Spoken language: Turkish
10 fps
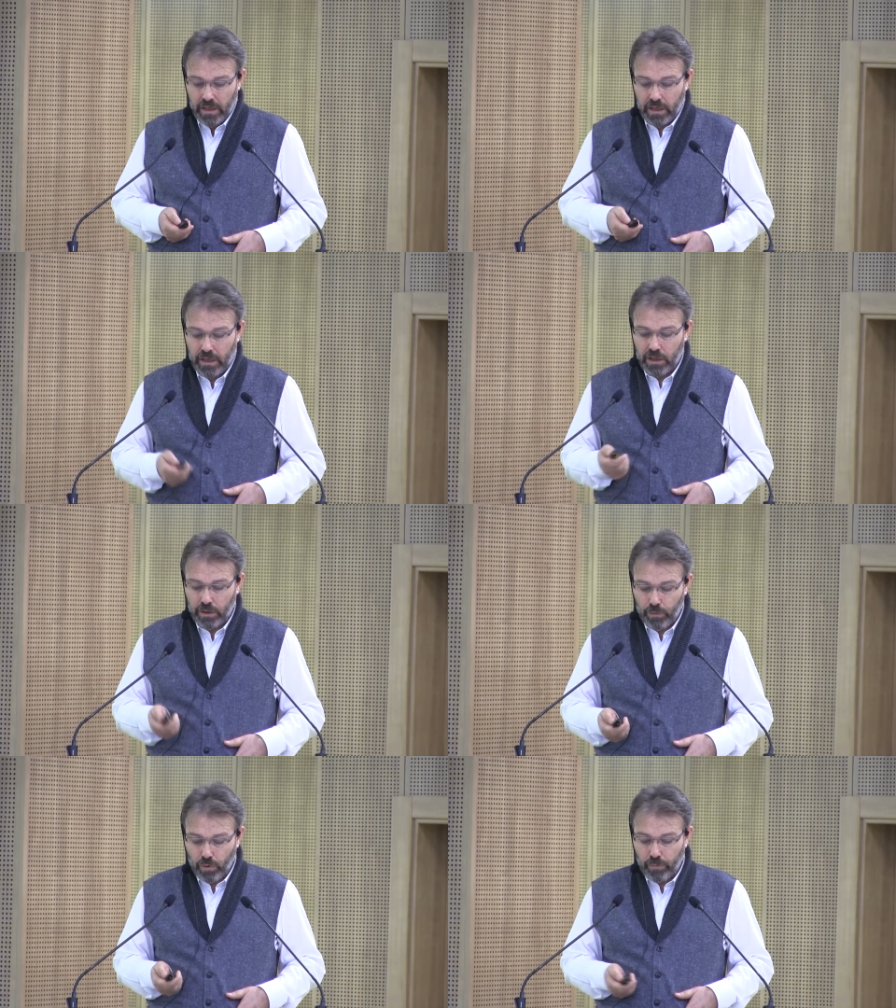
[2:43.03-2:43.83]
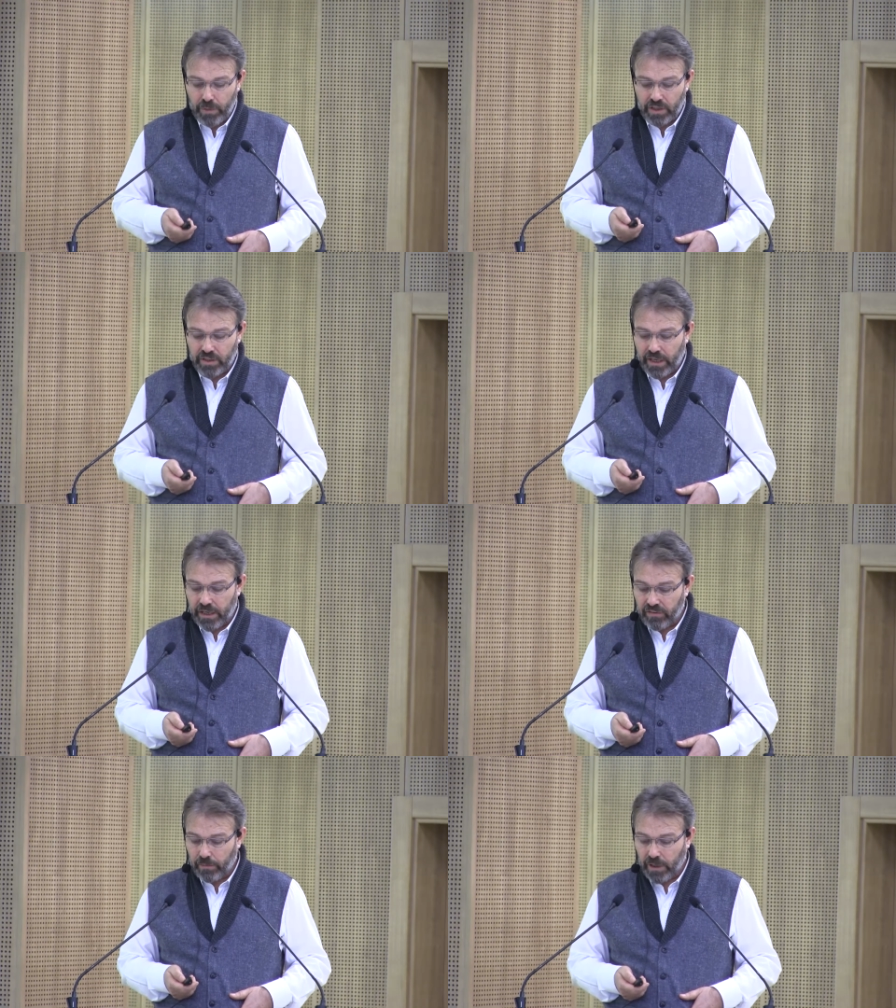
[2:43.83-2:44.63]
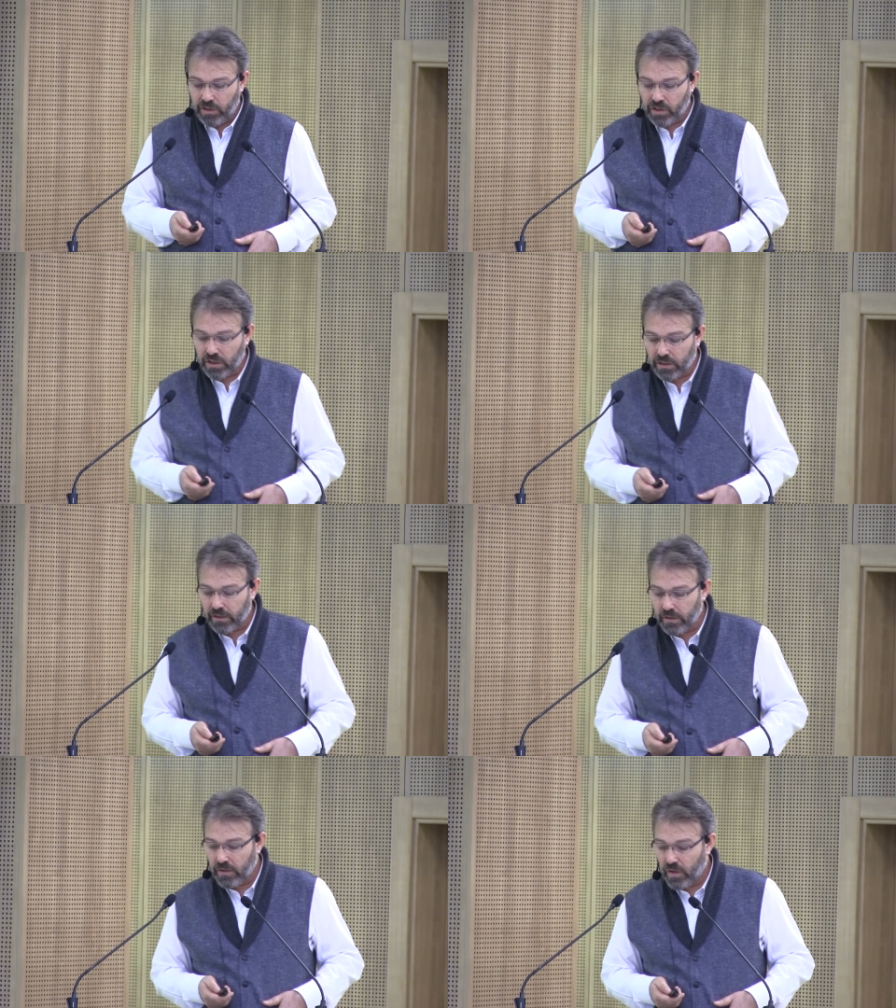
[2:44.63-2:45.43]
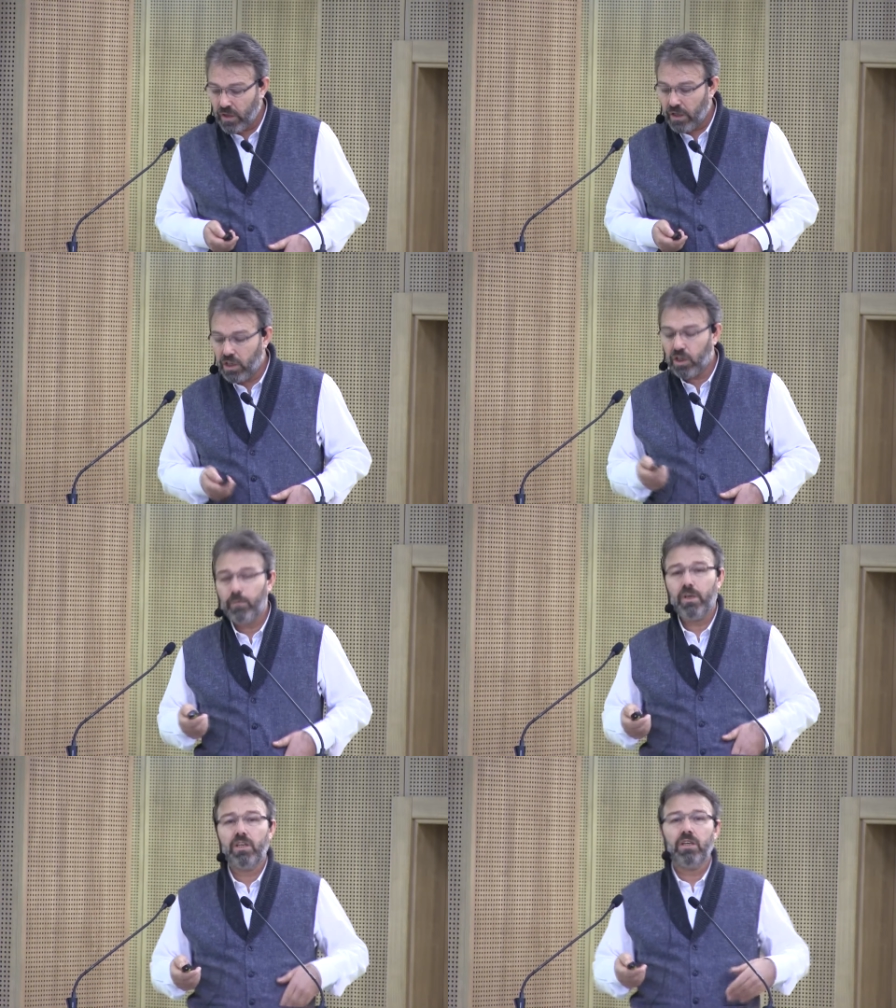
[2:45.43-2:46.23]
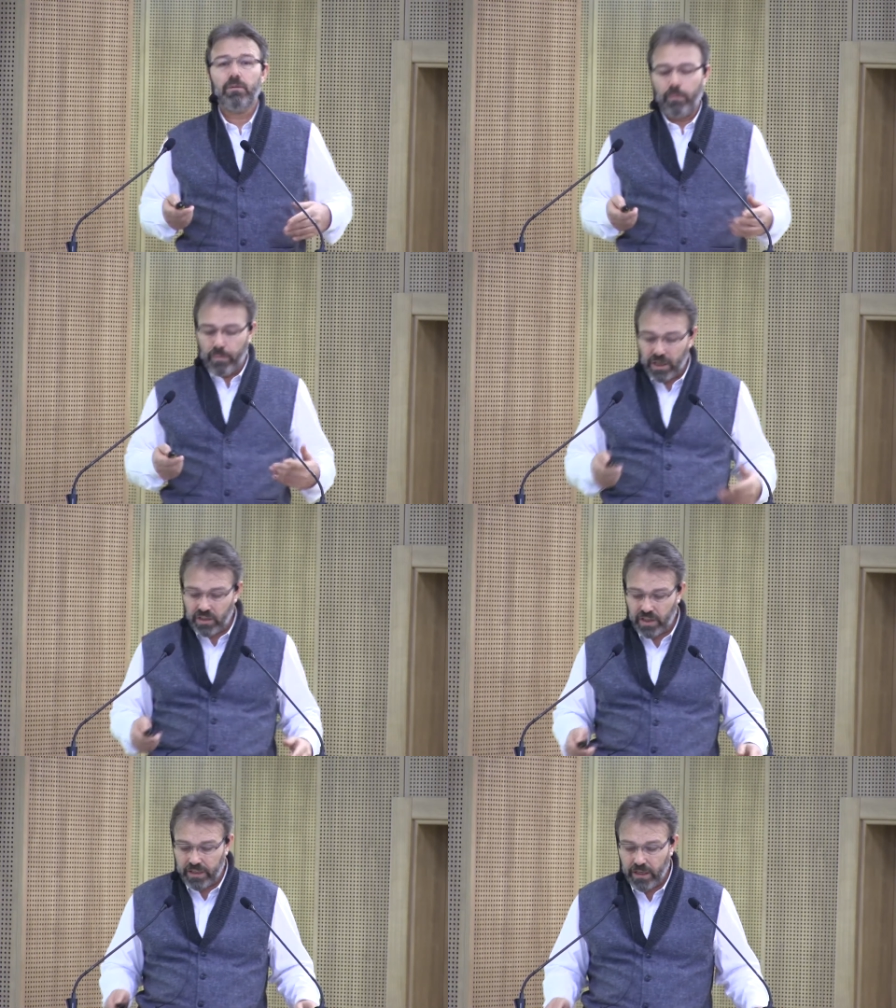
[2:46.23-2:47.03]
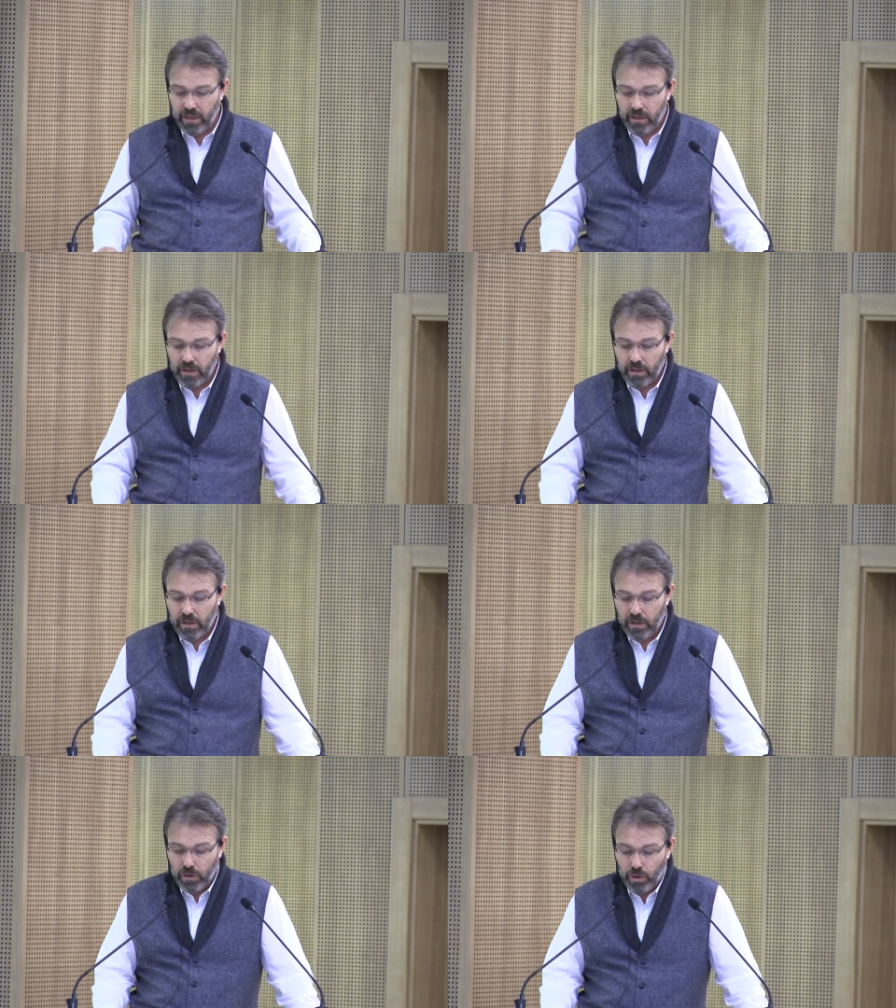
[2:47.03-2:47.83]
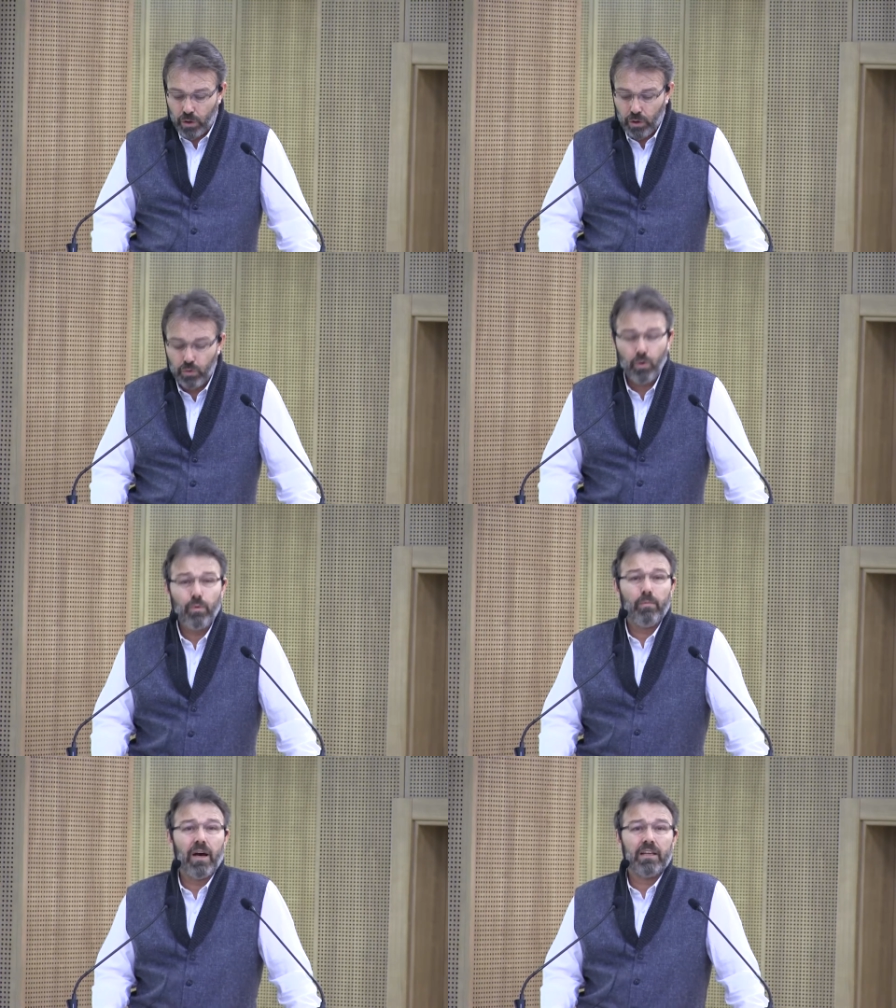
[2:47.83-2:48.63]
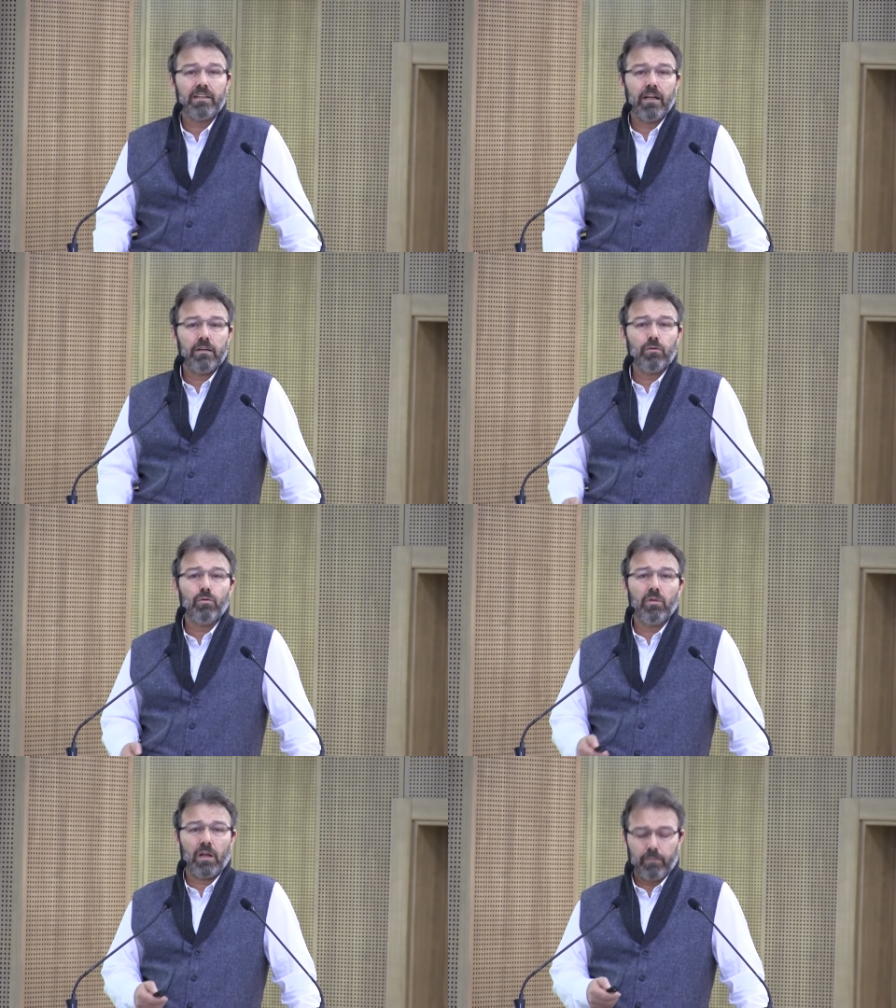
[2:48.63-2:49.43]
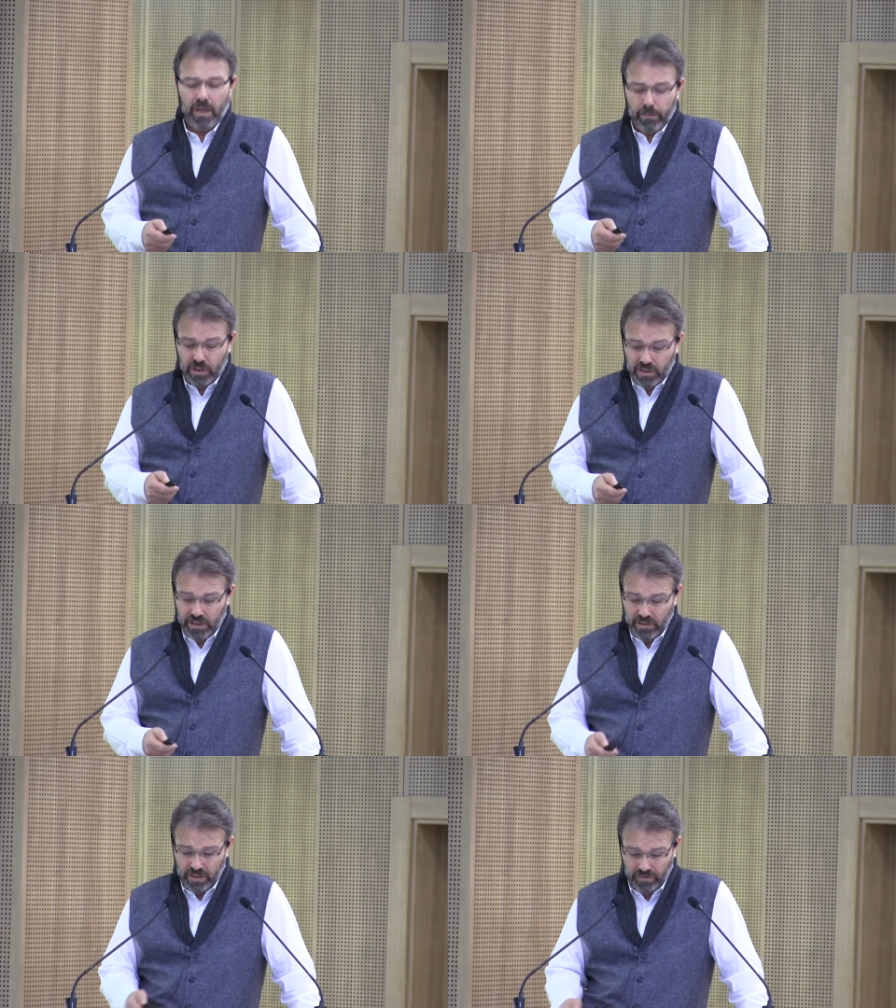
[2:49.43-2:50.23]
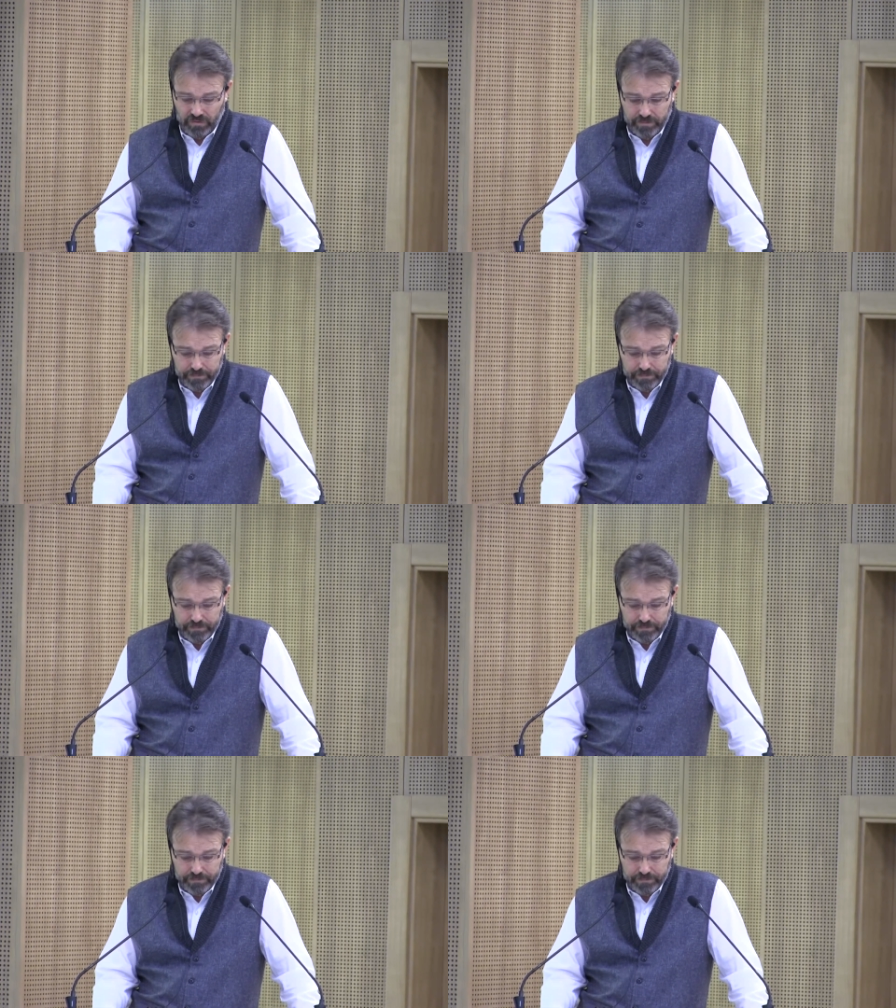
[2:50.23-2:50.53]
2015'te e, exabayt çıktı. 2025'te de e, Yobi kullanmaya başlayacağız.